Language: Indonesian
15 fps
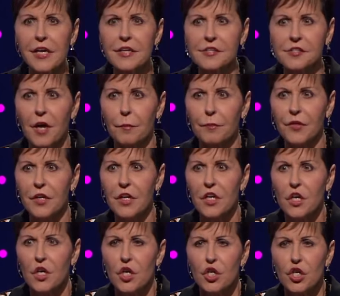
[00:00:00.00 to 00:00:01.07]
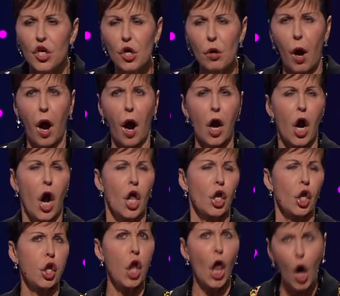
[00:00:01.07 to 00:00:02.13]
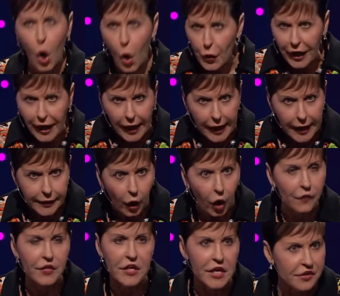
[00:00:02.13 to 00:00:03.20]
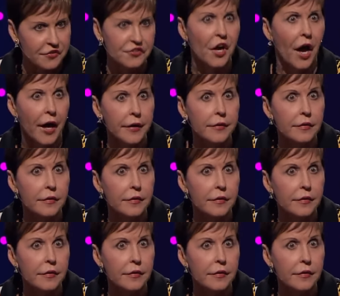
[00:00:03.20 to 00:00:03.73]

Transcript: ku beritahukan, ada kelimpahan dalam dirimu.